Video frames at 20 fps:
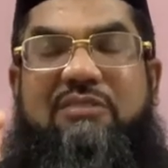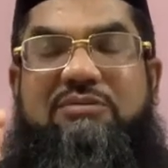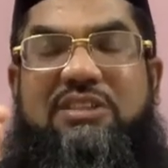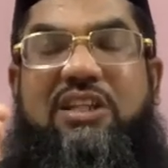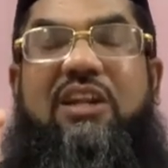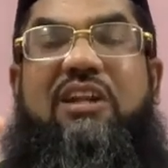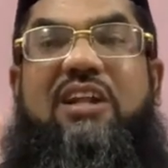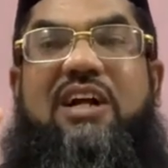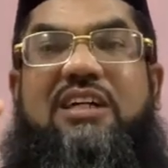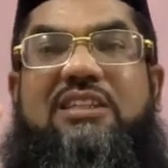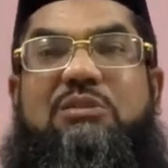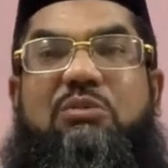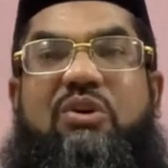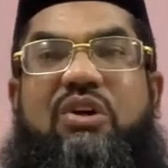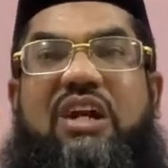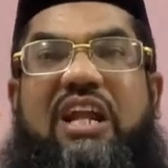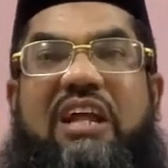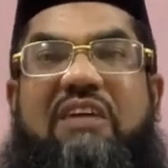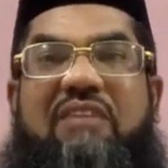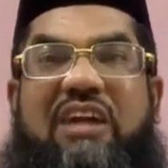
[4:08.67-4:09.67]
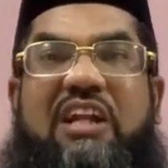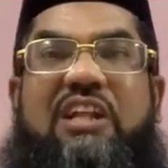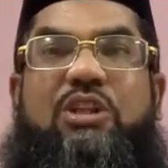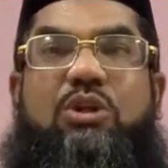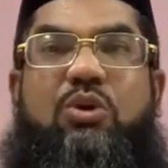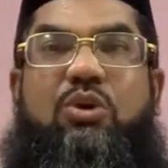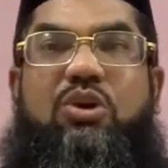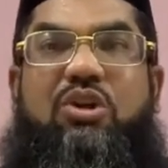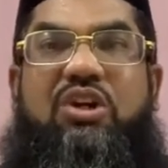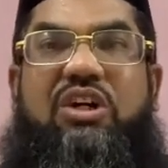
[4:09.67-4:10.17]
செல்லலாசம் அவர்களை வளர்த்து
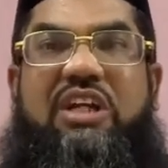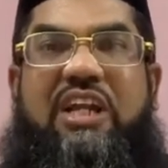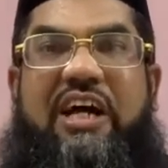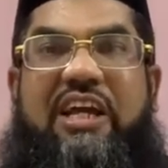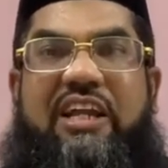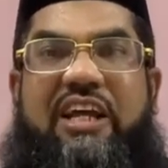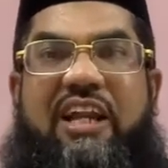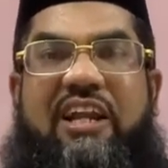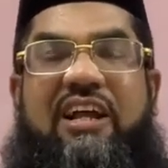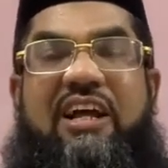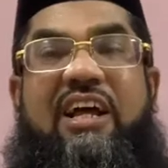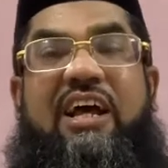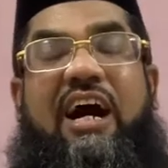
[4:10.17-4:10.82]
கொண்டிருக்கிறார்கள்